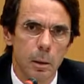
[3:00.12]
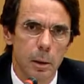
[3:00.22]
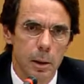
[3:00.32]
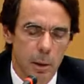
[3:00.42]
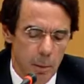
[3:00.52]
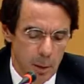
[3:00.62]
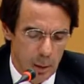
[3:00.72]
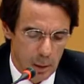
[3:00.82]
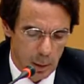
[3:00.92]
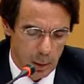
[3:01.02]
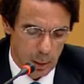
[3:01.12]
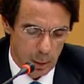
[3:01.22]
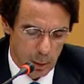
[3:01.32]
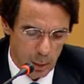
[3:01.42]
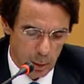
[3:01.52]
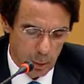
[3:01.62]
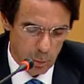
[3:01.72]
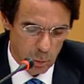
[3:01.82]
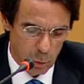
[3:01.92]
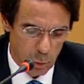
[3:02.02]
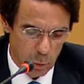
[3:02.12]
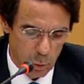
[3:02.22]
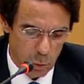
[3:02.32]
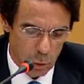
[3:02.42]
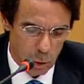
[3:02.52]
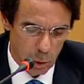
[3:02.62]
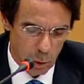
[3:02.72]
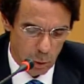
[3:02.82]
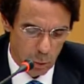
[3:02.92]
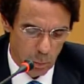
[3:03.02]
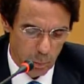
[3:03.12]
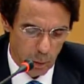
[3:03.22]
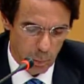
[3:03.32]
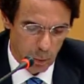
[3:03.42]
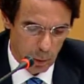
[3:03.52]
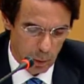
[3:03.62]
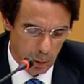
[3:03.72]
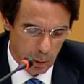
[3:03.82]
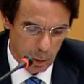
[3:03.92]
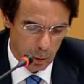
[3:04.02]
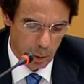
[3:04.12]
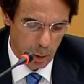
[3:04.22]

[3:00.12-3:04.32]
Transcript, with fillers: Y esa base es el cristianismo como sustento prepolítico